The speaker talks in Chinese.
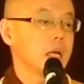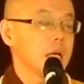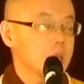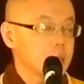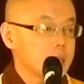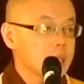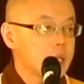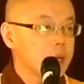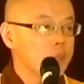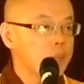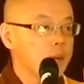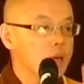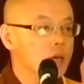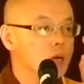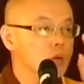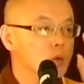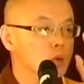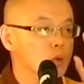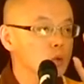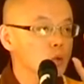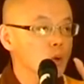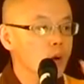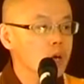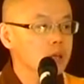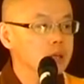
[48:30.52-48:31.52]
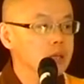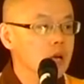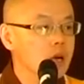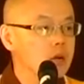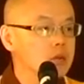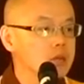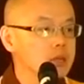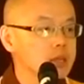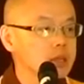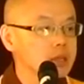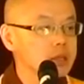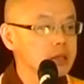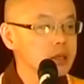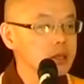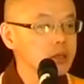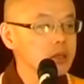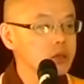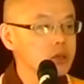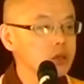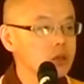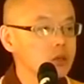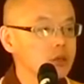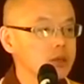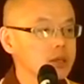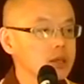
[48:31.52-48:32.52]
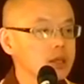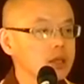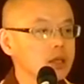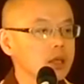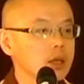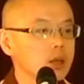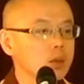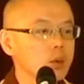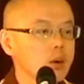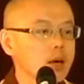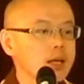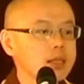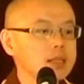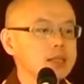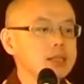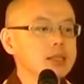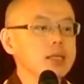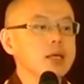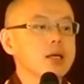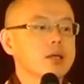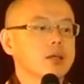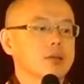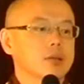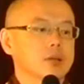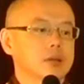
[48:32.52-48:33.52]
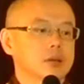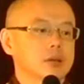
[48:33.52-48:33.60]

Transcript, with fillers: 你没有抓到真正修行的关键，